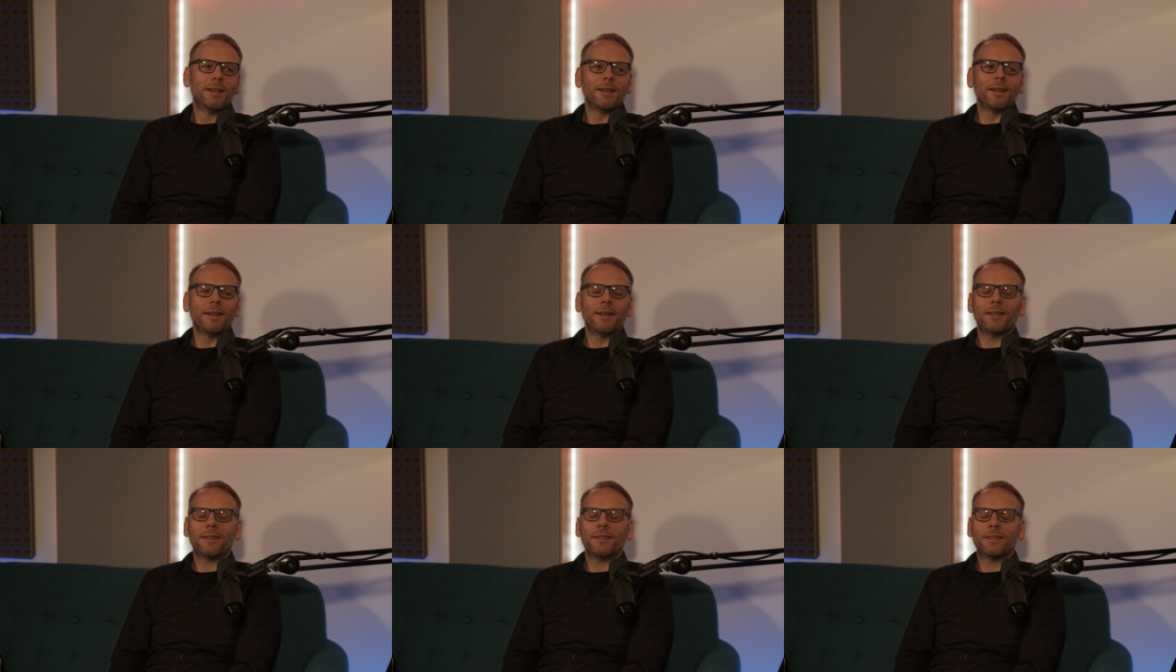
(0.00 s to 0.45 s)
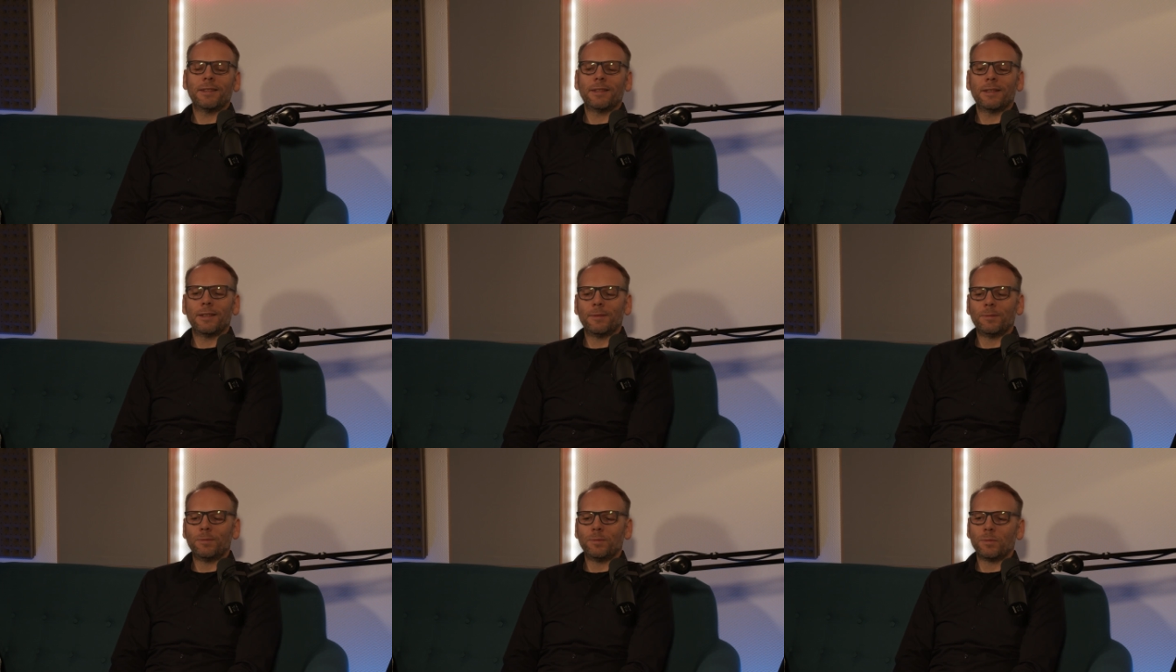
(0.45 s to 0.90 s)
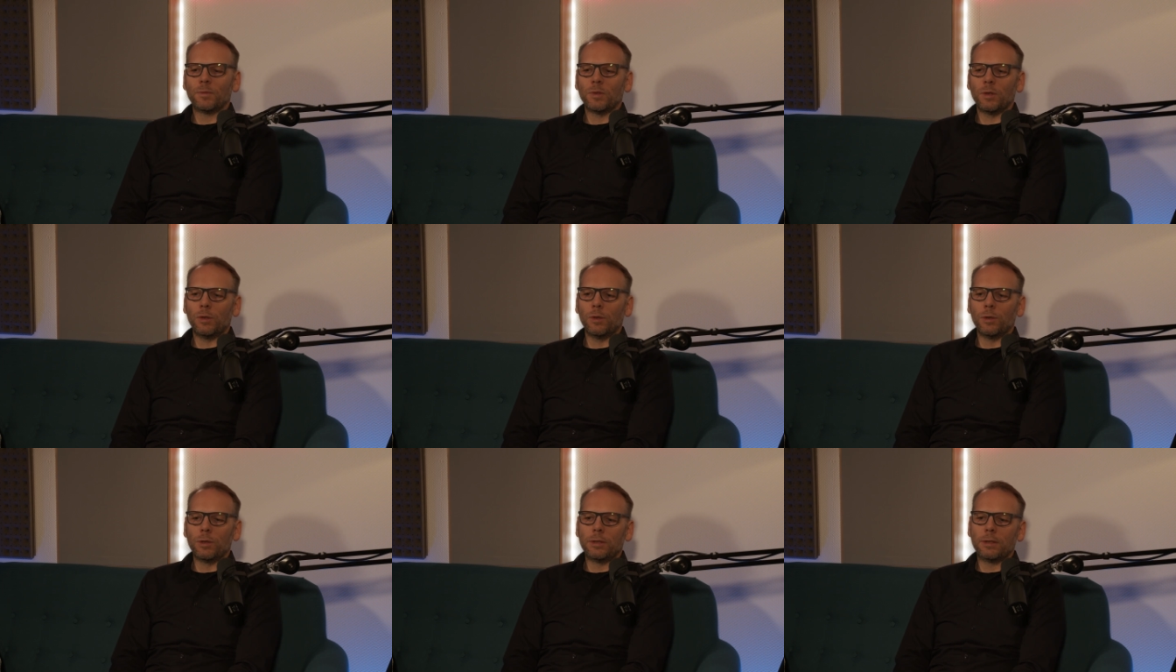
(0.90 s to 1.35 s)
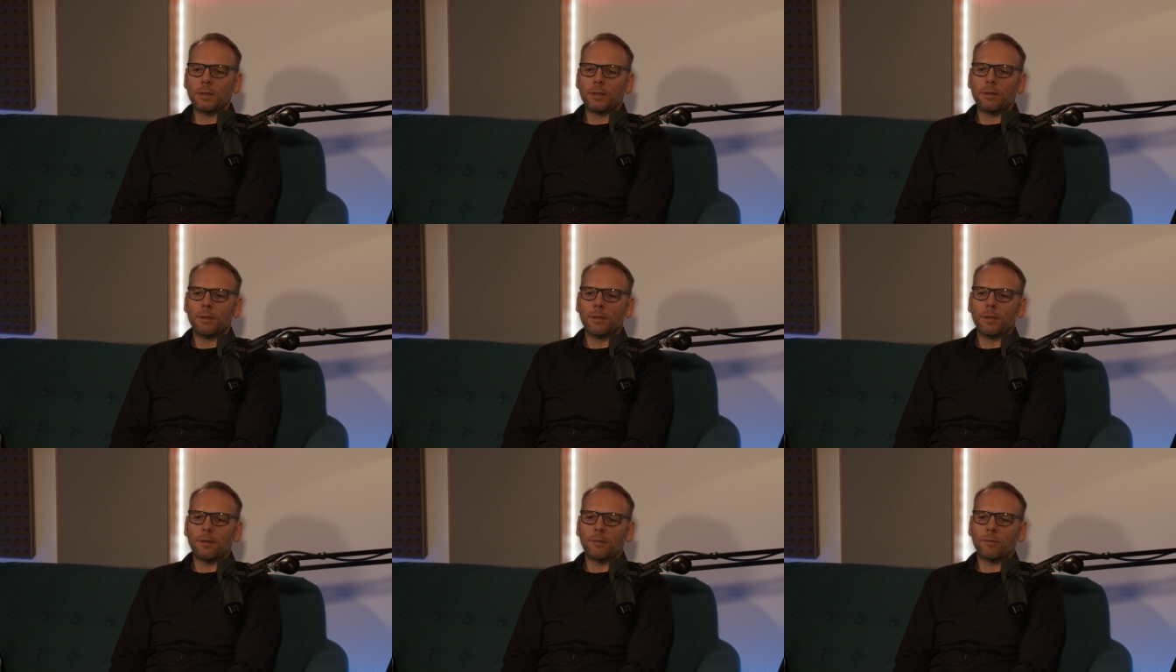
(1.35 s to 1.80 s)
Ja, ähm,
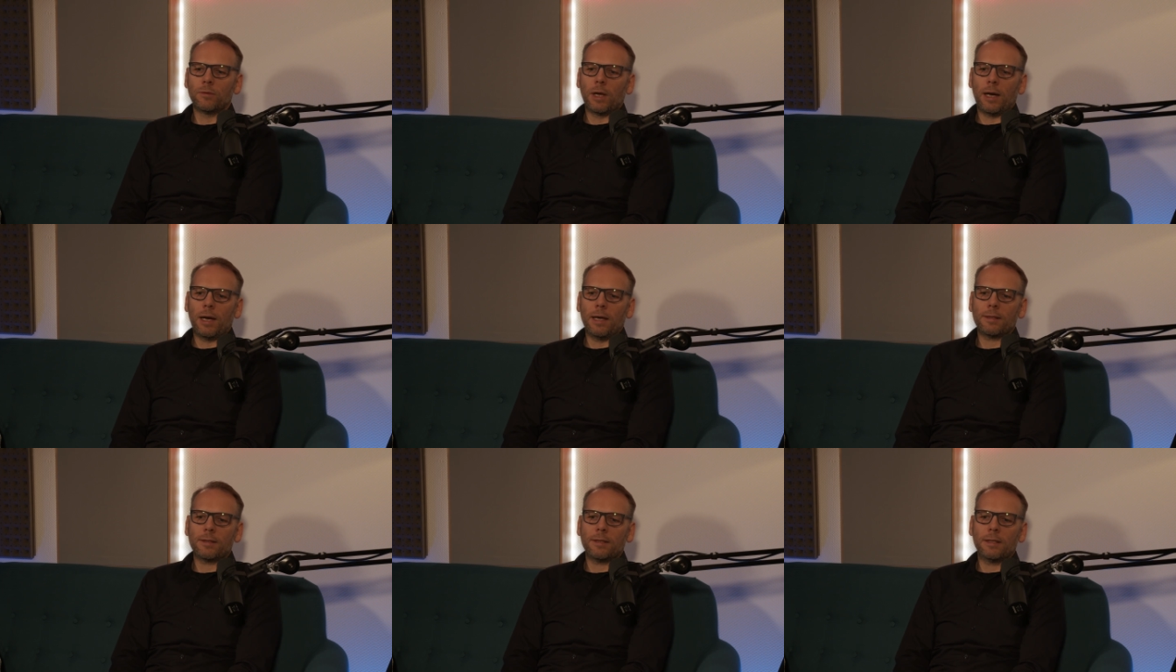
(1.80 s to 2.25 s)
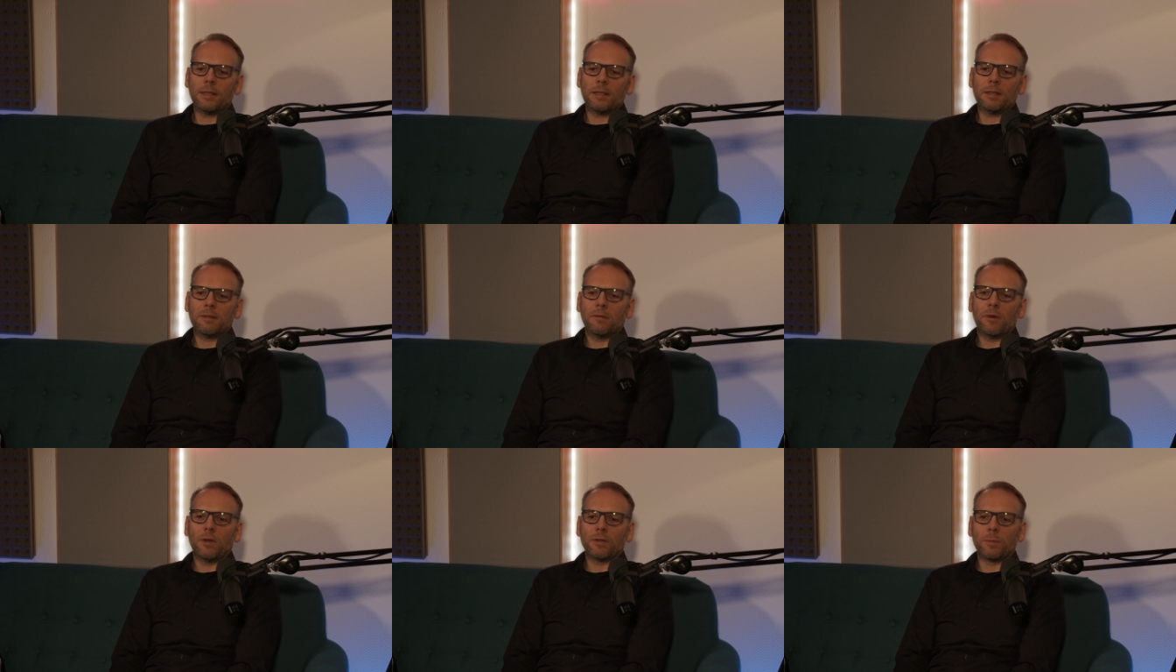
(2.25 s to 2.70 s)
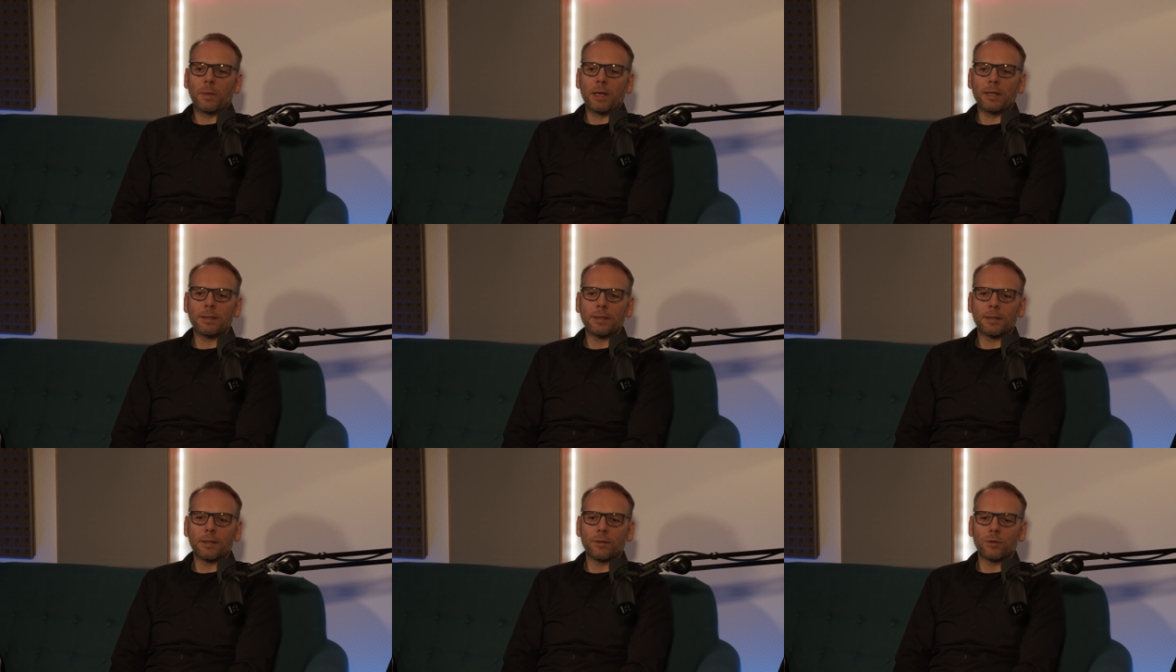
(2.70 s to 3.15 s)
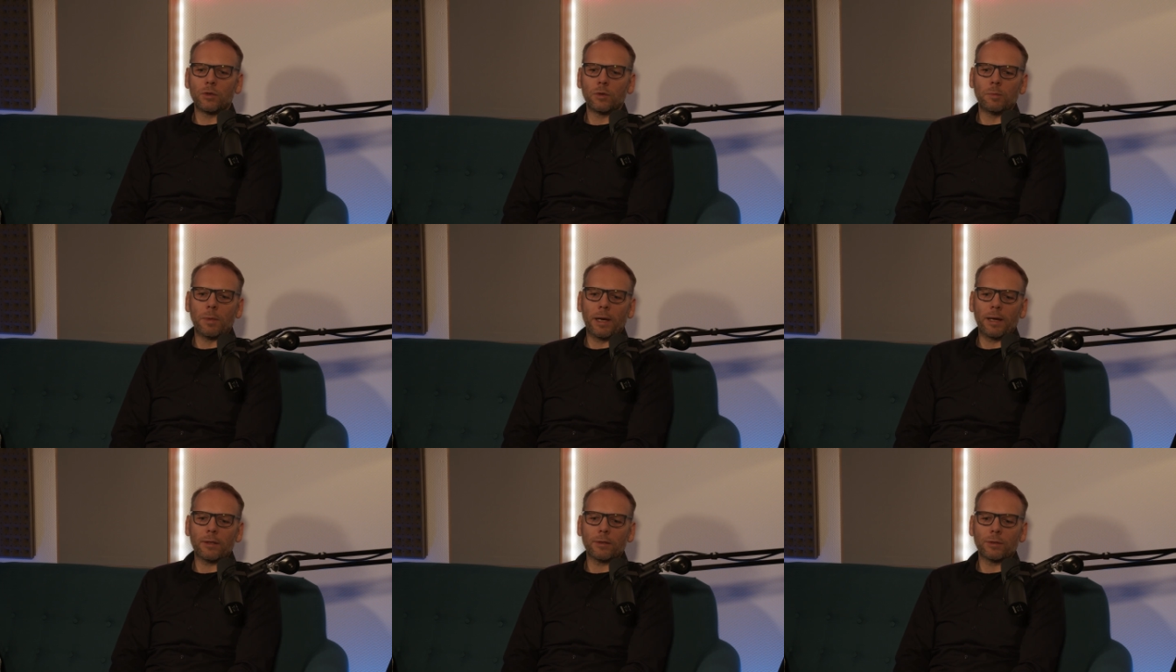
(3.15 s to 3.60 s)
und äh, da hat sich aus meiner Sicht natürlich
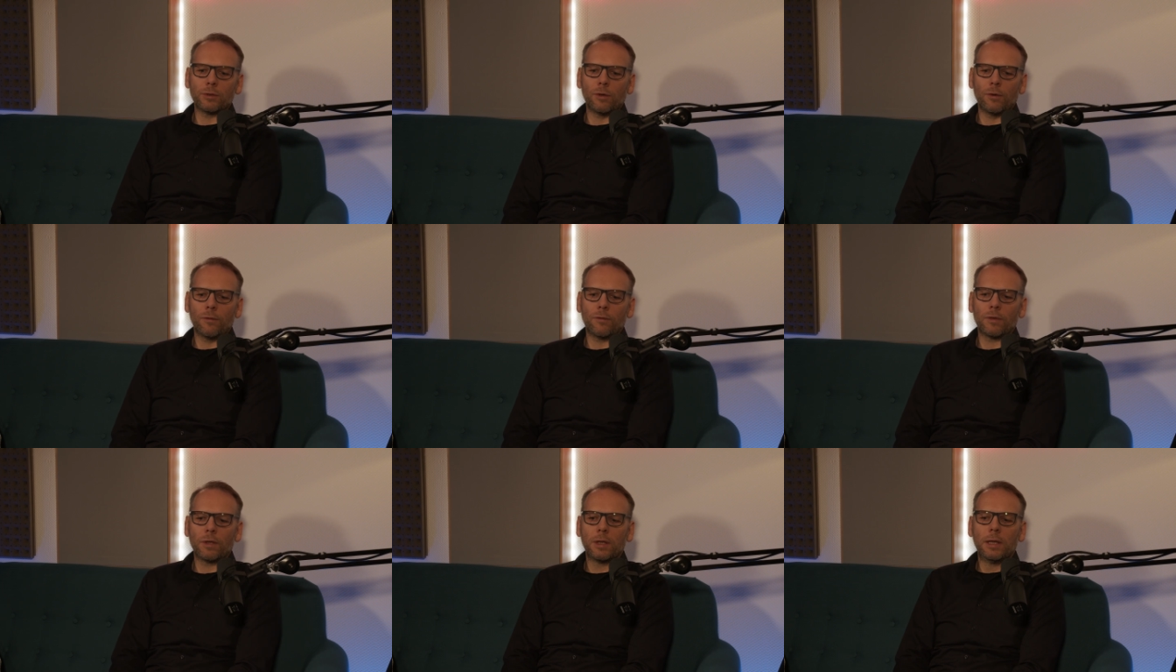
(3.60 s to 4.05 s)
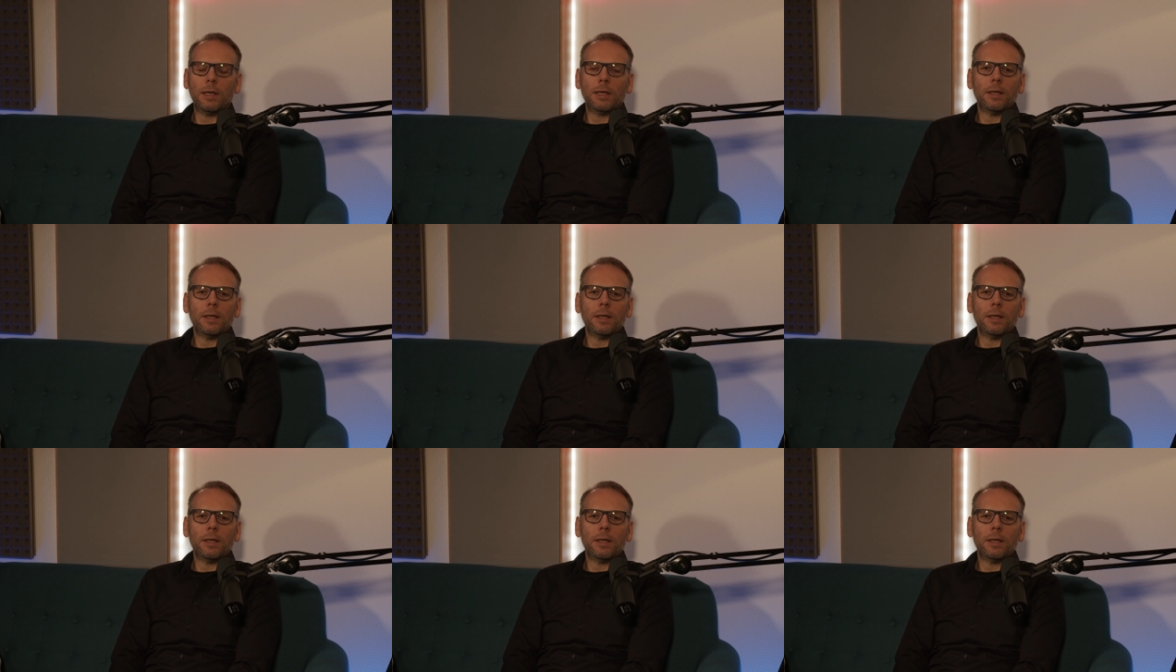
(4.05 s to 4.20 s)
Microsoft